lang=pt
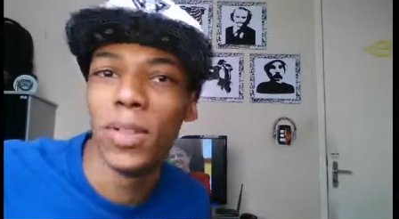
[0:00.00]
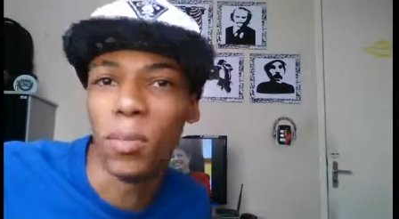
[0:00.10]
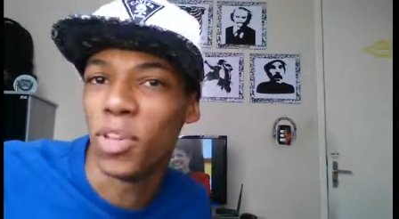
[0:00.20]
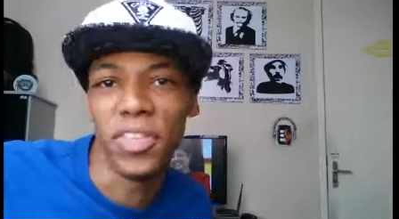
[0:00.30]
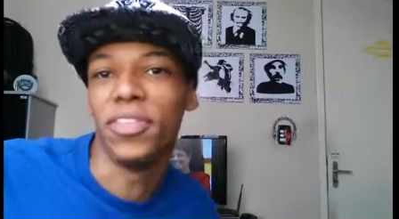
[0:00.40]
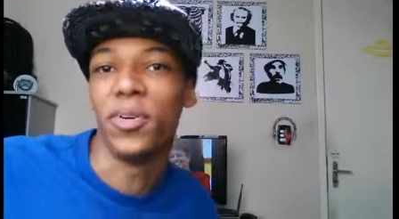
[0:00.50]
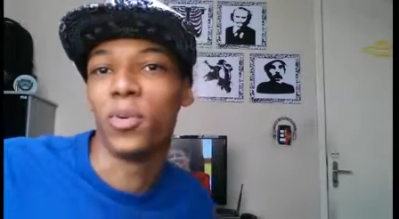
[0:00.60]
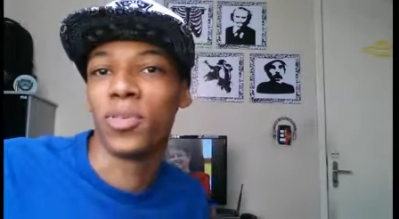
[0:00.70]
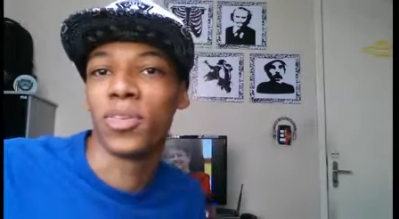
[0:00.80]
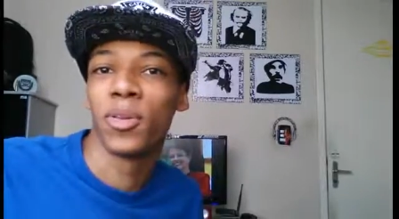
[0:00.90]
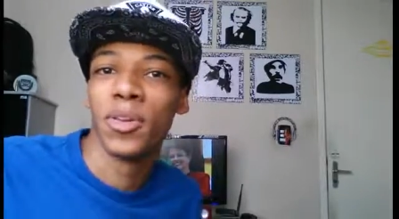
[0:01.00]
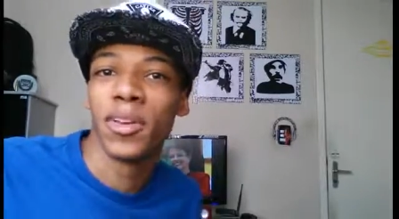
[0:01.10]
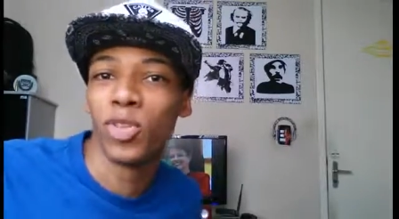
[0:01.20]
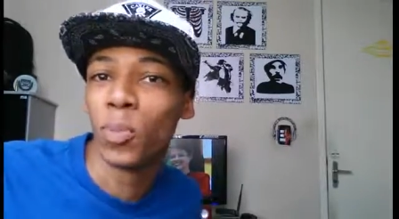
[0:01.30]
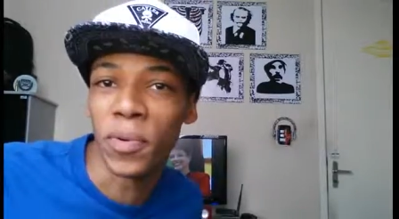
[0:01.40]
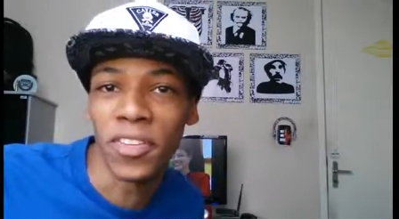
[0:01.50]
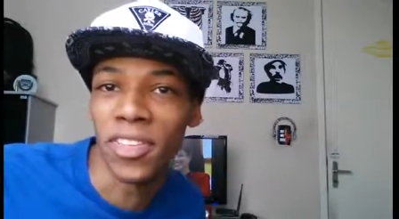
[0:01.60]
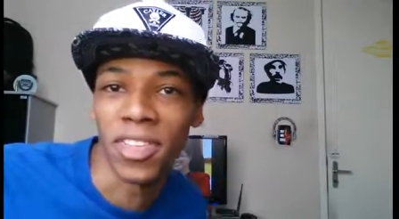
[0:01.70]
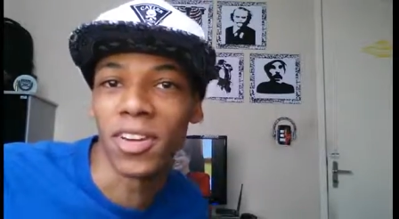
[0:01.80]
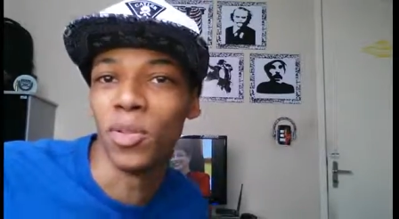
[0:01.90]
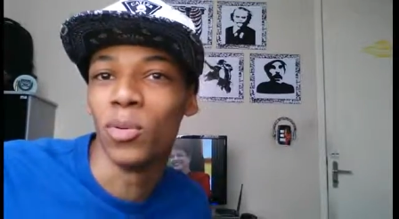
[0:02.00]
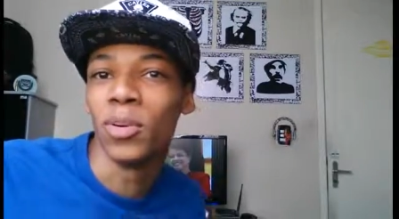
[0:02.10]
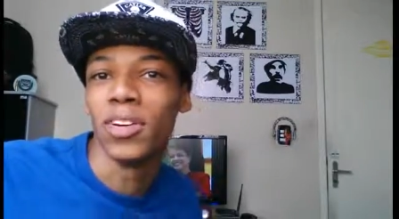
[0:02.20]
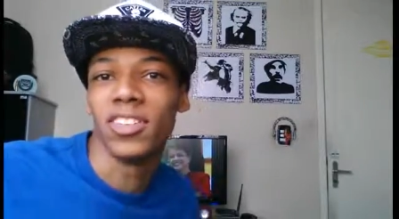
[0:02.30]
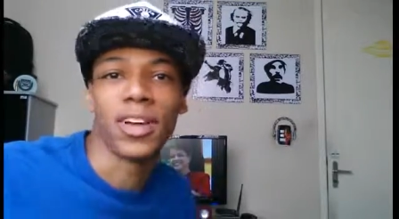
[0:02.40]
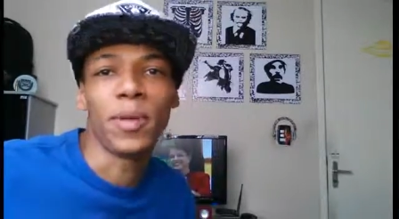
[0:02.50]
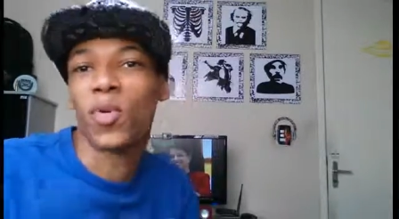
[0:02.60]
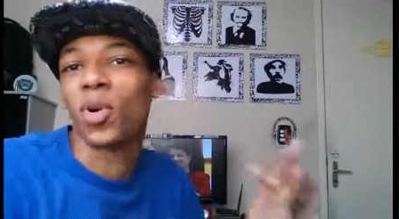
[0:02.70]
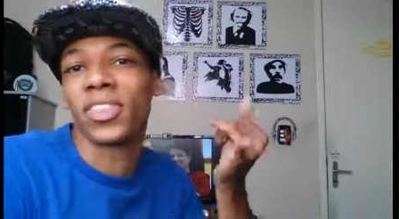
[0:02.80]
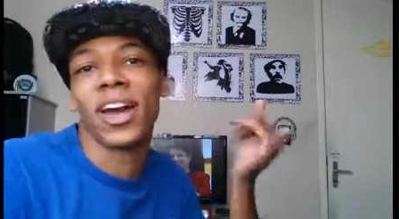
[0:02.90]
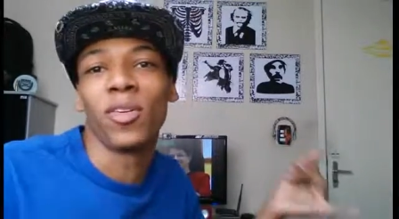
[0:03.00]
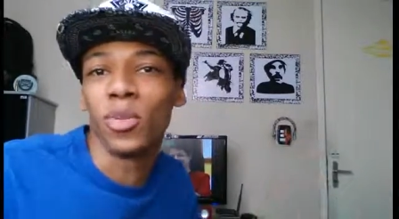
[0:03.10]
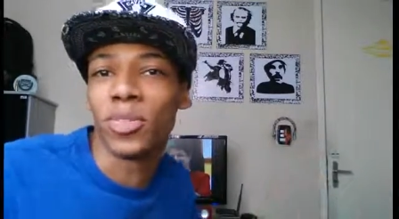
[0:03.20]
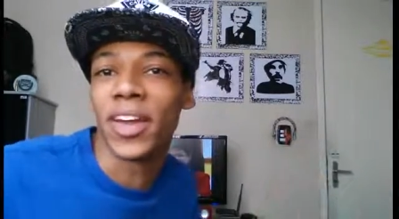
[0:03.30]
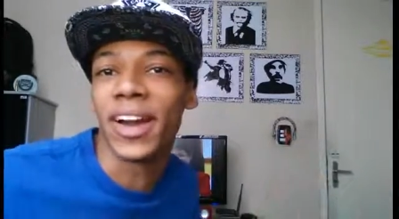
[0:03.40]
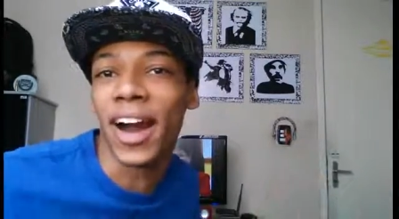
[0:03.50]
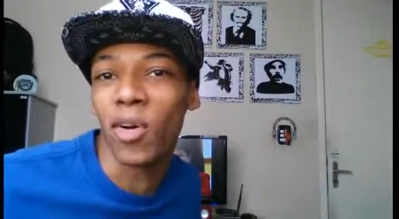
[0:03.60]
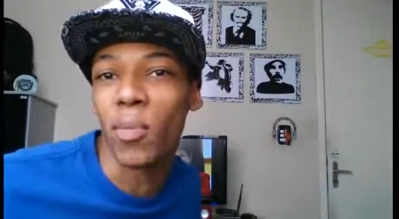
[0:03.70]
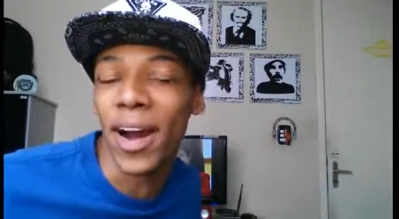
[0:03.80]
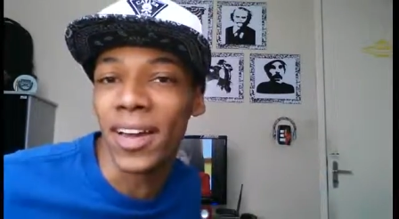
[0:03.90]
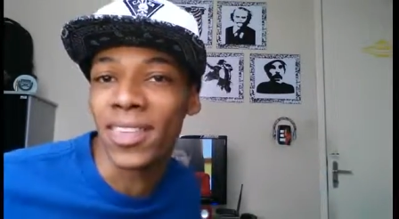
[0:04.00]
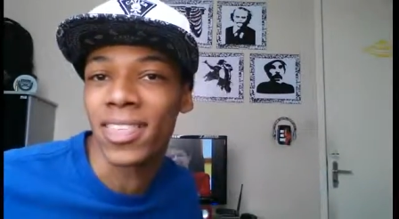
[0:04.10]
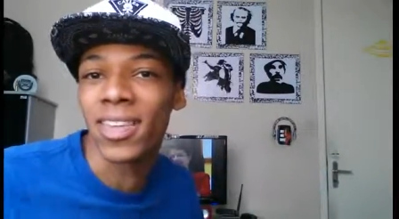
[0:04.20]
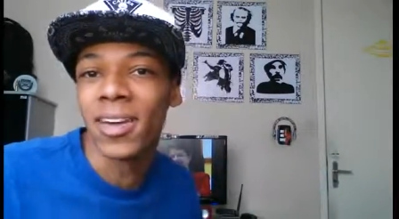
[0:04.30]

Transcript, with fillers: Pelo amor de Deus, que eu tô precisando. Já me cortaram, não tem cargo mais.